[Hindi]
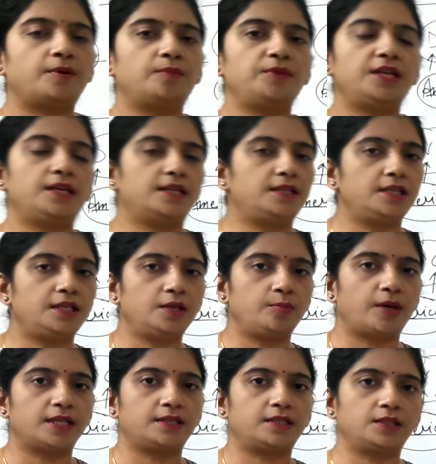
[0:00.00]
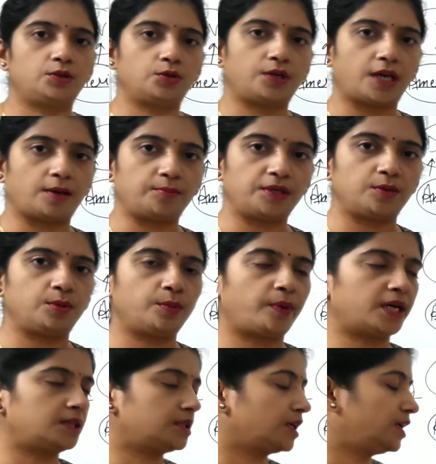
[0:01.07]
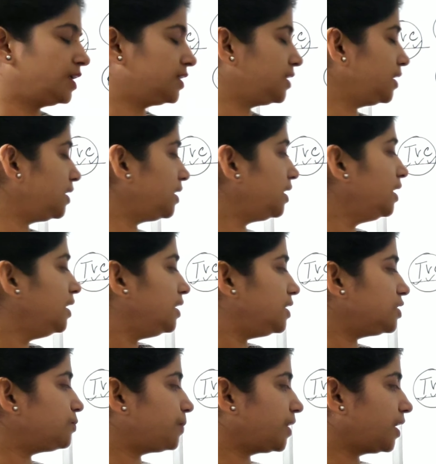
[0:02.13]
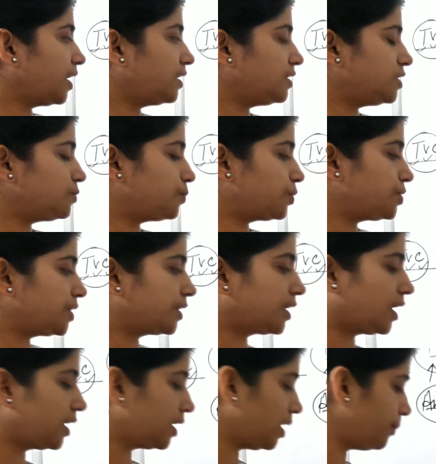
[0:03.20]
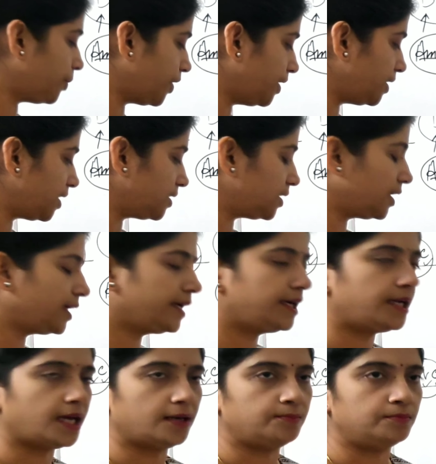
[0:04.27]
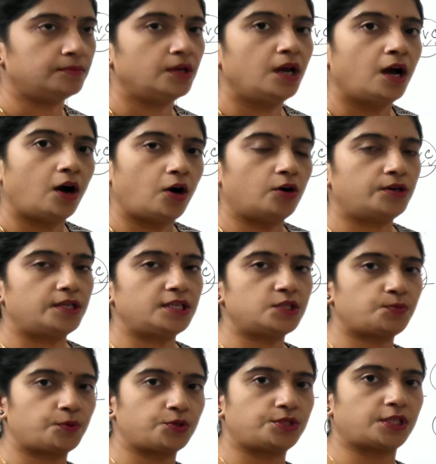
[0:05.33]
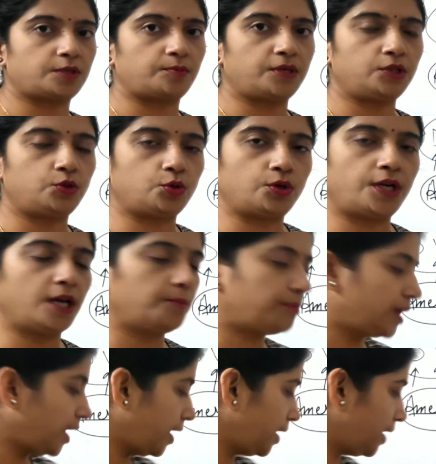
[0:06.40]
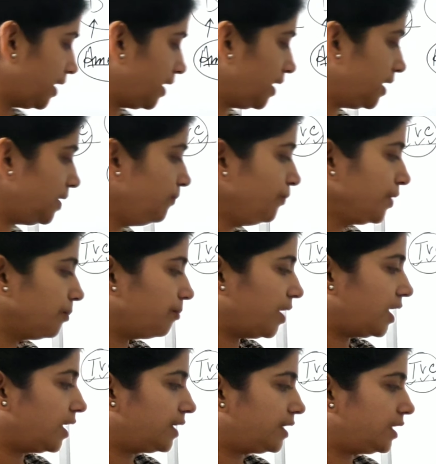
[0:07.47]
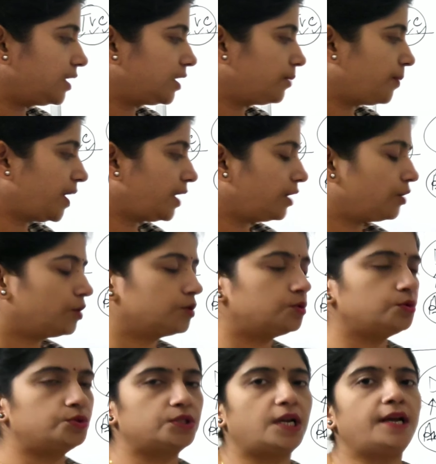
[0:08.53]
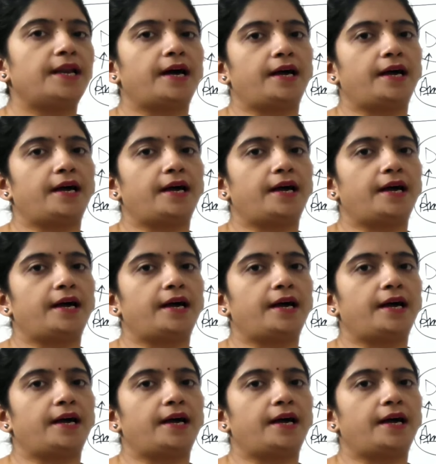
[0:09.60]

जब हमने नदी की बात की तो डैम की भी बात कर लेते हैं इस प्रकार इस प्रोजेक्ट का अगला पॉइंट आता है डैम और इस प्रोजेक्ट में दो डैम बनाए गए हैं पहला पारा और दूसरा